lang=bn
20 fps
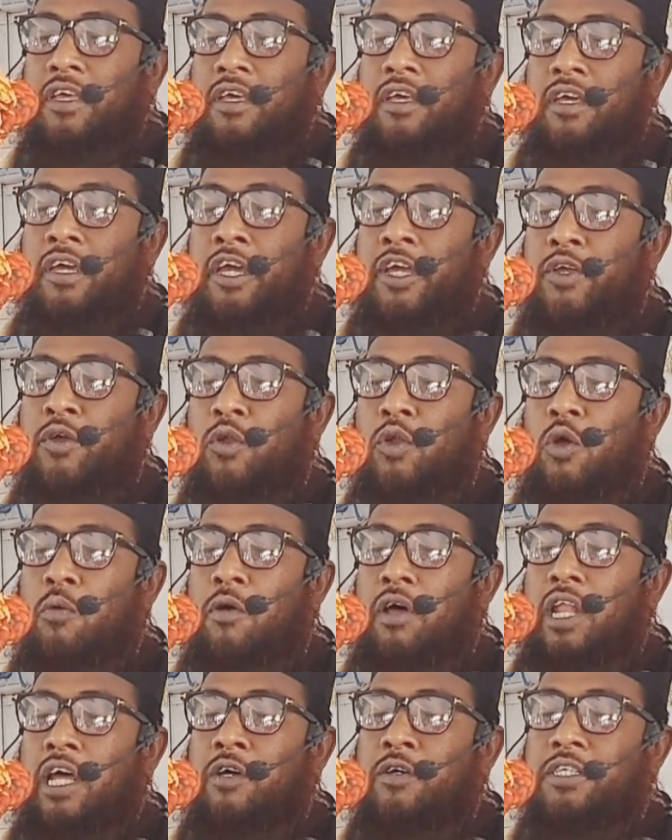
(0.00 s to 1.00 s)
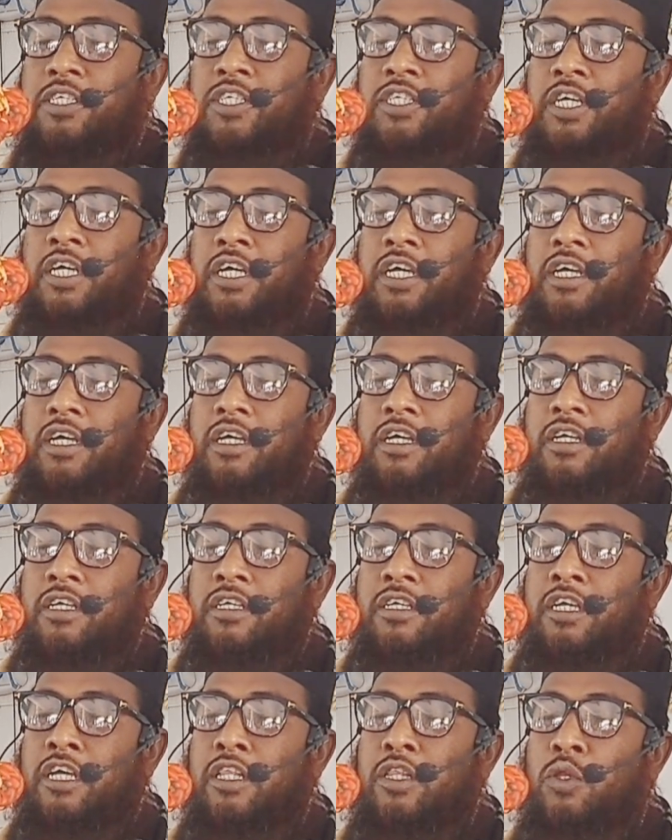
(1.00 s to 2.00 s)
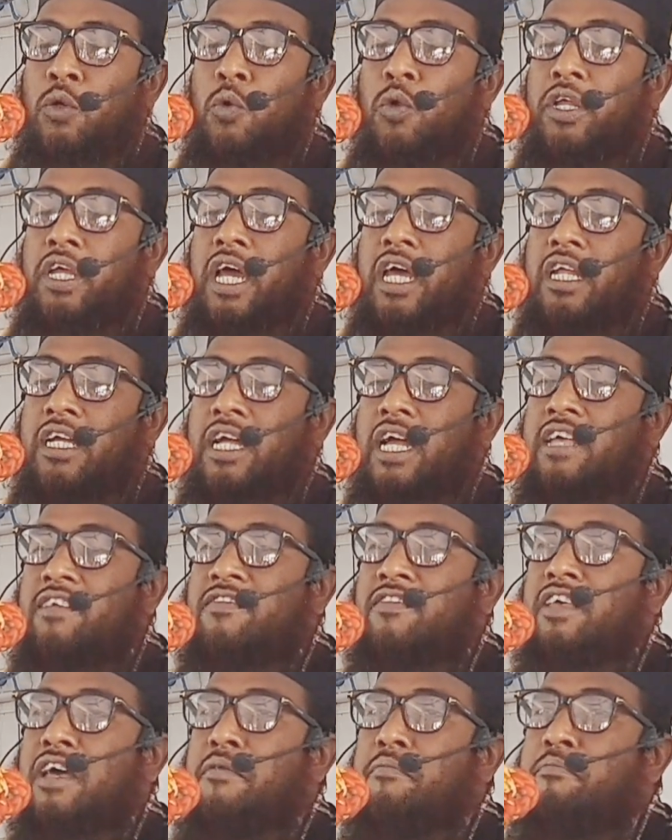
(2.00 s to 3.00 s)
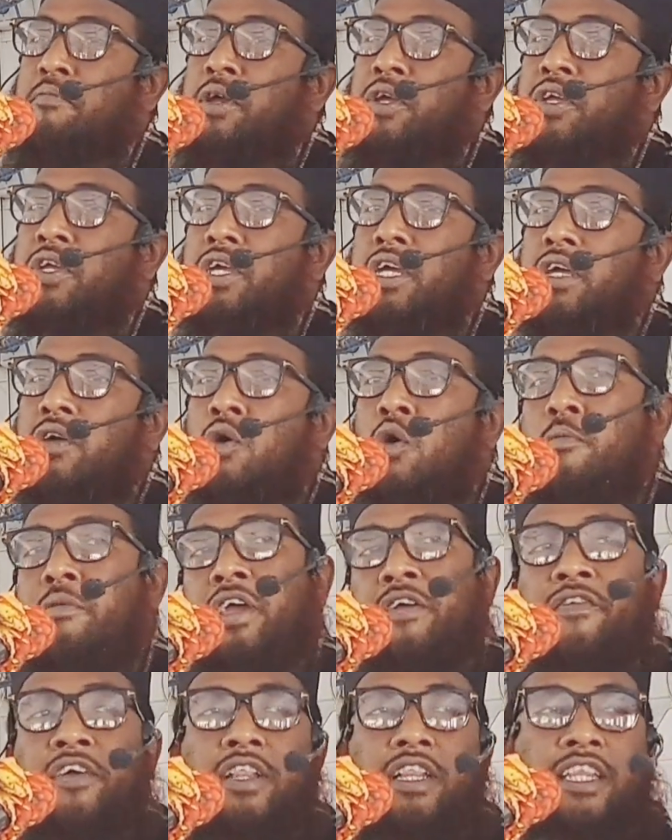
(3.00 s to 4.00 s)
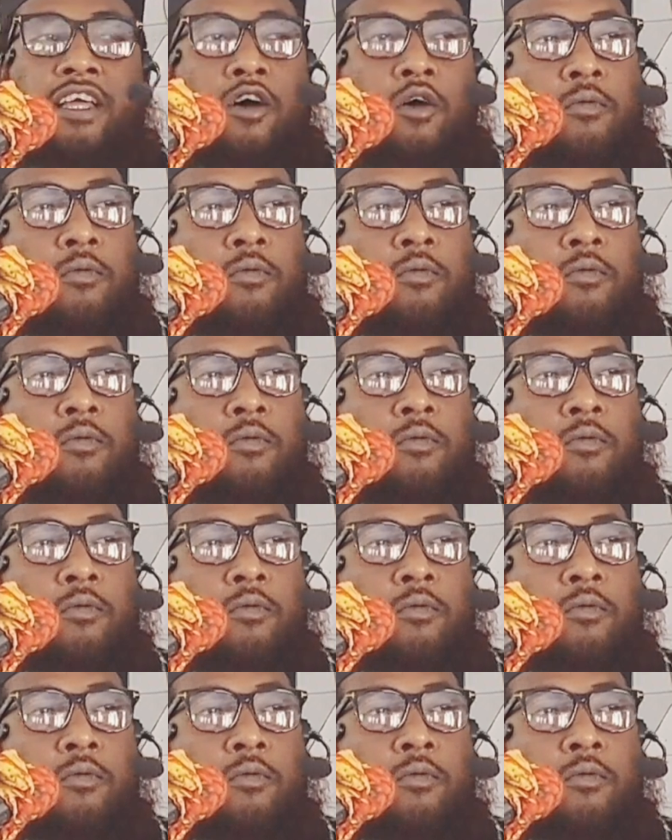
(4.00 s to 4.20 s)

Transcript: এই জন্য বলা হচ্ছে যে দুনিয়ার কাজকাম বেশি কমিয়ে ফেলতে হবে